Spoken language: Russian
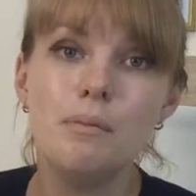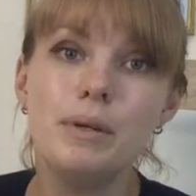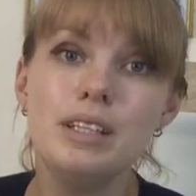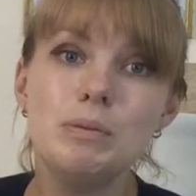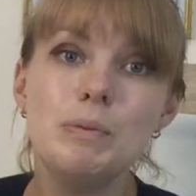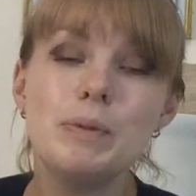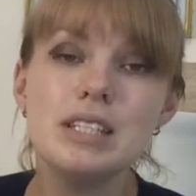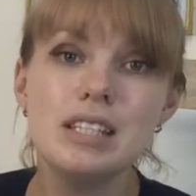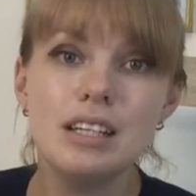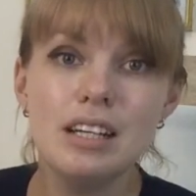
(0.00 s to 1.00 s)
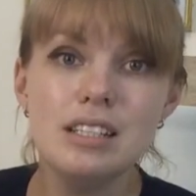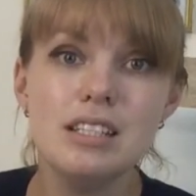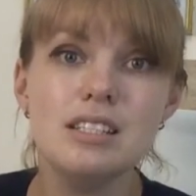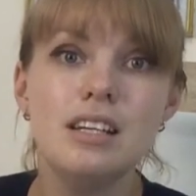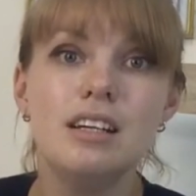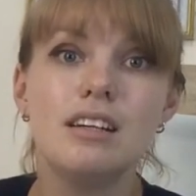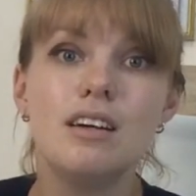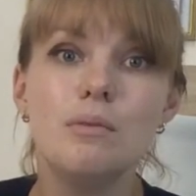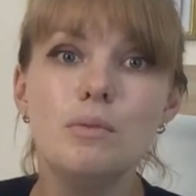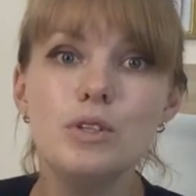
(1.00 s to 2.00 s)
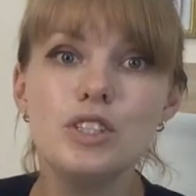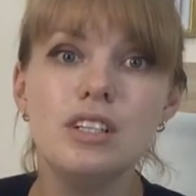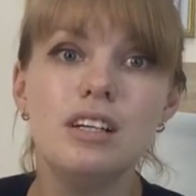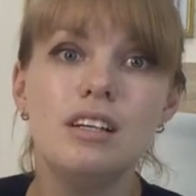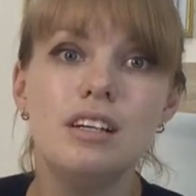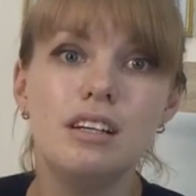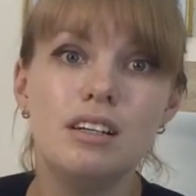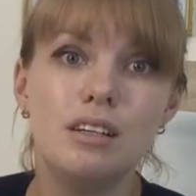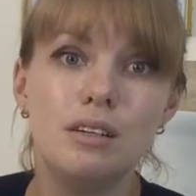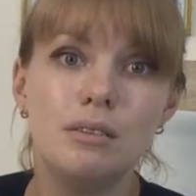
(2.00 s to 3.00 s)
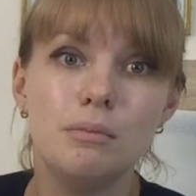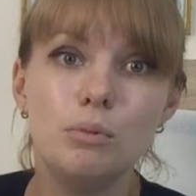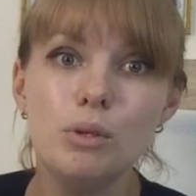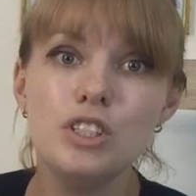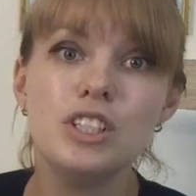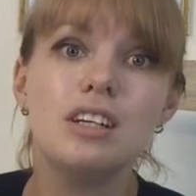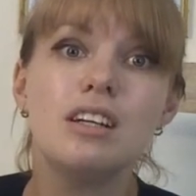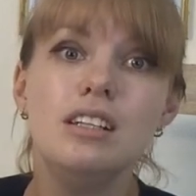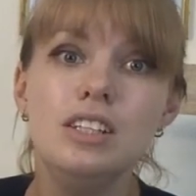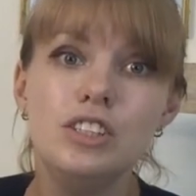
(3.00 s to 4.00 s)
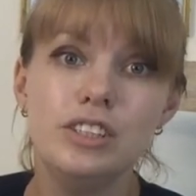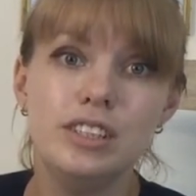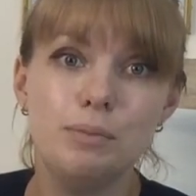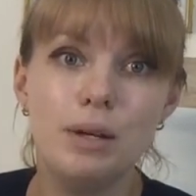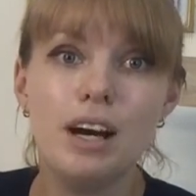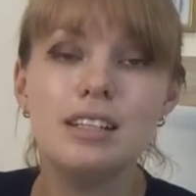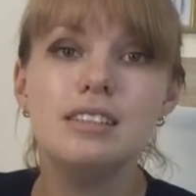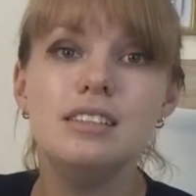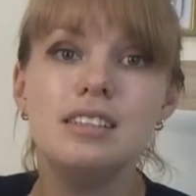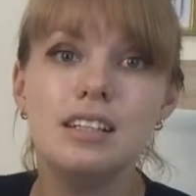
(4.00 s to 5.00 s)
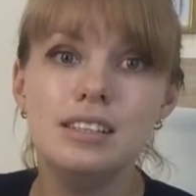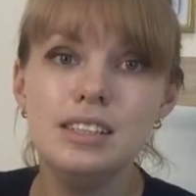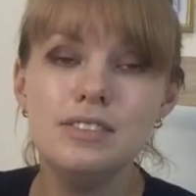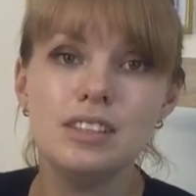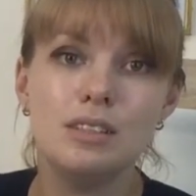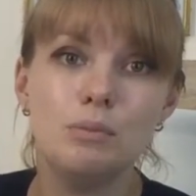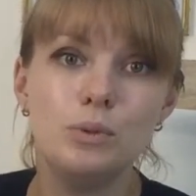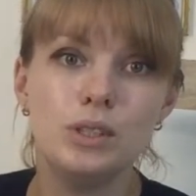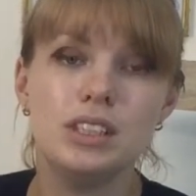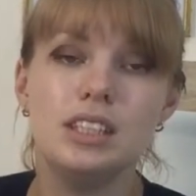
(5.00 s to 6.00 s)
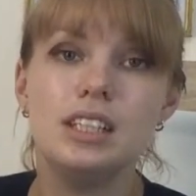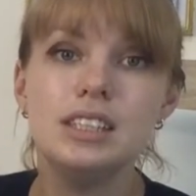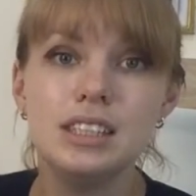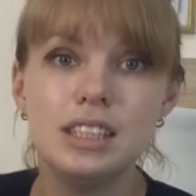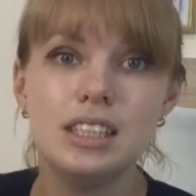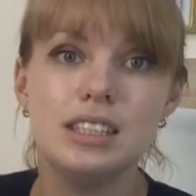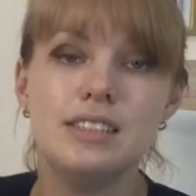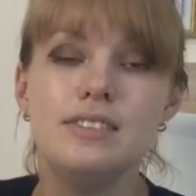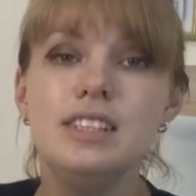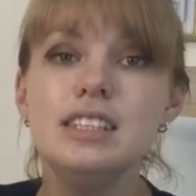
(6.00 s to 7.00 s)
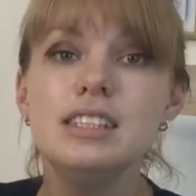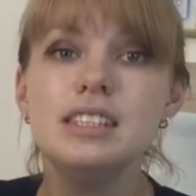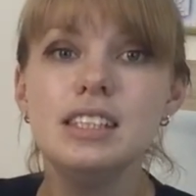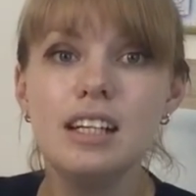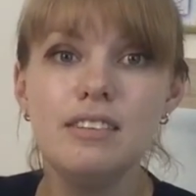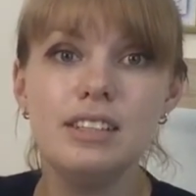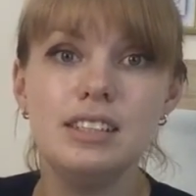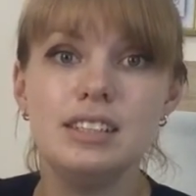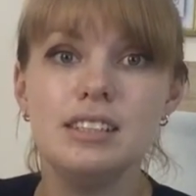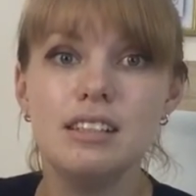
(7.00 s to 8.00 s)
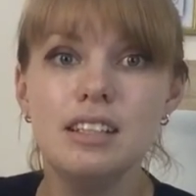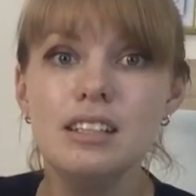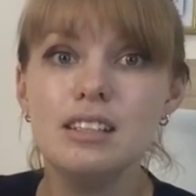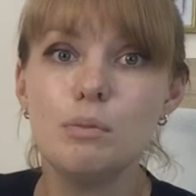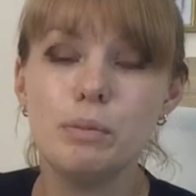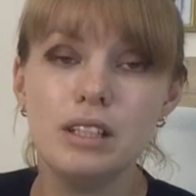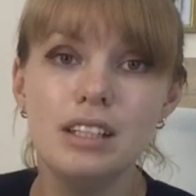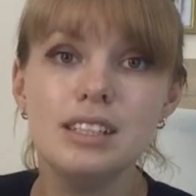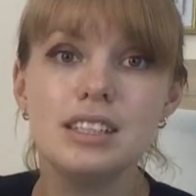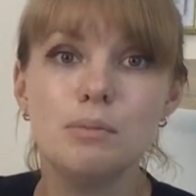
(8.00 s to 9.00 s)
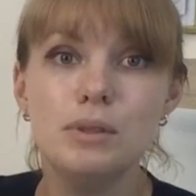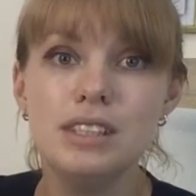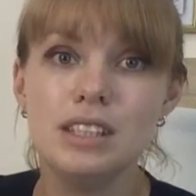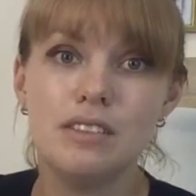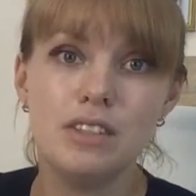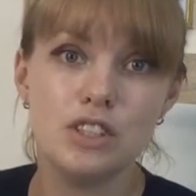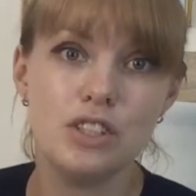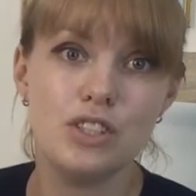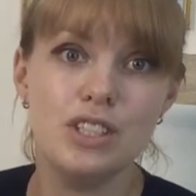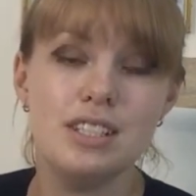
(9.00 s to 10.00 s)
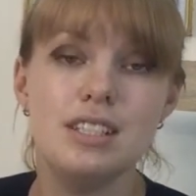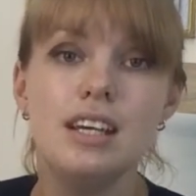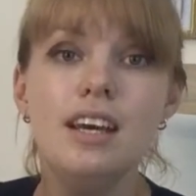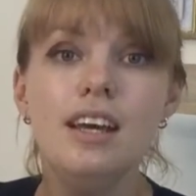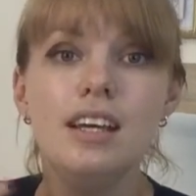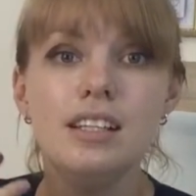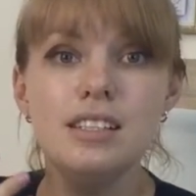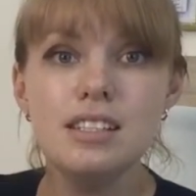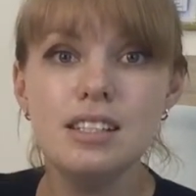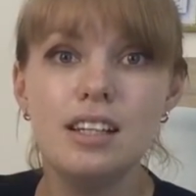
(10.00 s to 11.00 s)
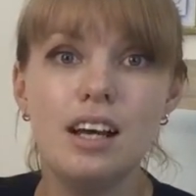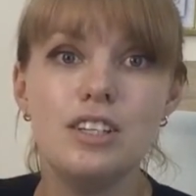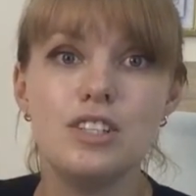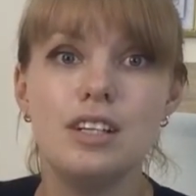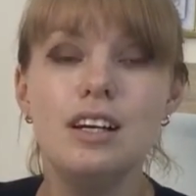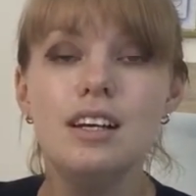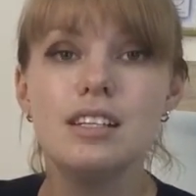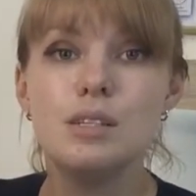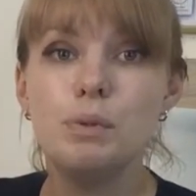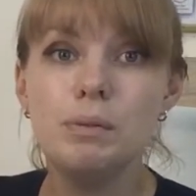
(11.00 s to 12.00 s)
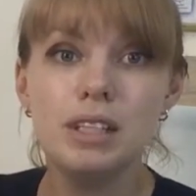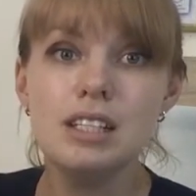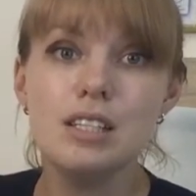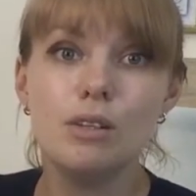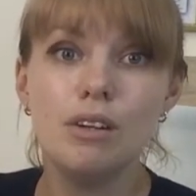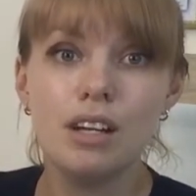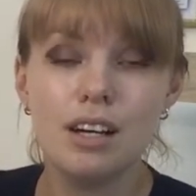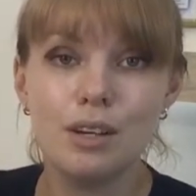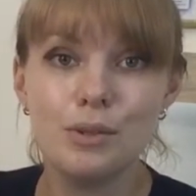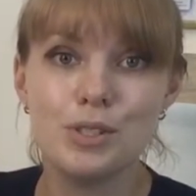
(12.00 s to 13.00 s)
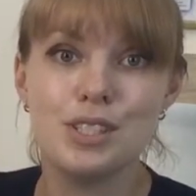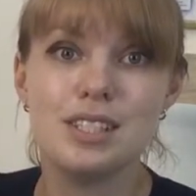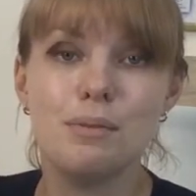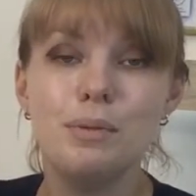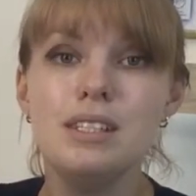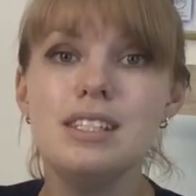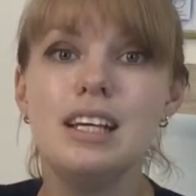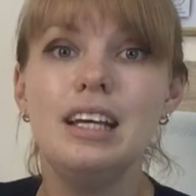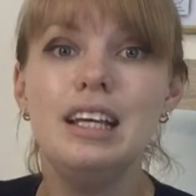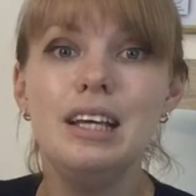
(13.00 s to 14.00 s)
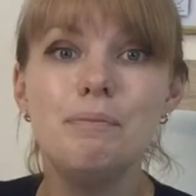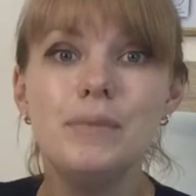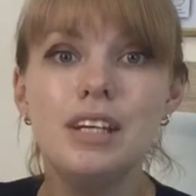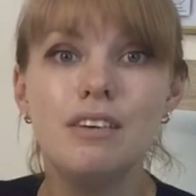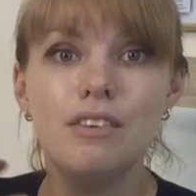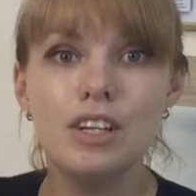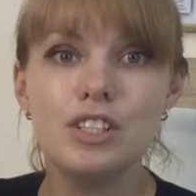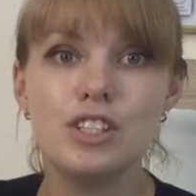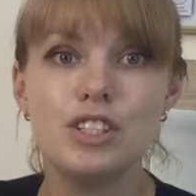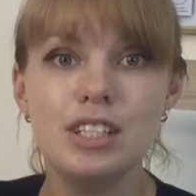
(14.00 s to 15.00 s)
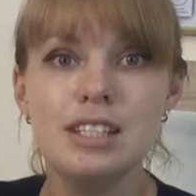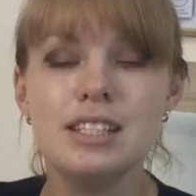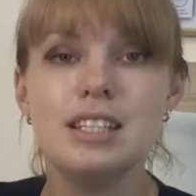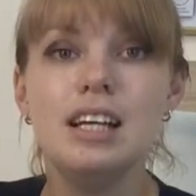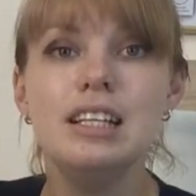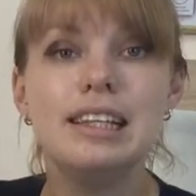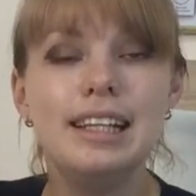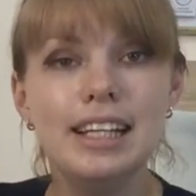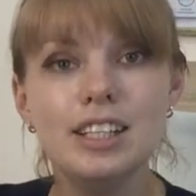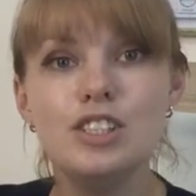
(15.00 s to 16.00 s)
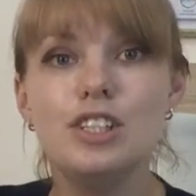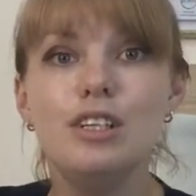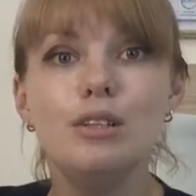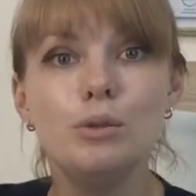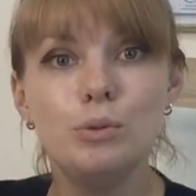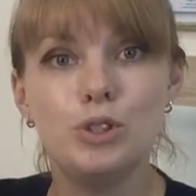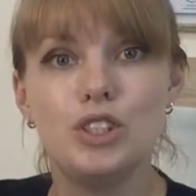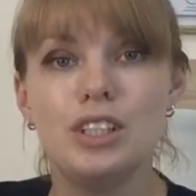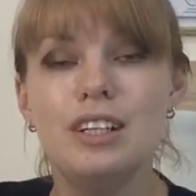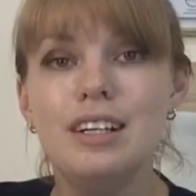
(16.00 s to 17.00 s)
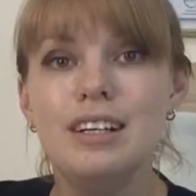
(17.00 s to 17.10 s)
Поэтому постарайтесь как можно э, больше ограничить себя от негативных эмоций, от стрессов. Не зацикливайтесь на каких-то плохих событиях в вашей жизни. Идите дальше. Запоминайте только хорошие события, и ваша жизнь станет легче и лучше.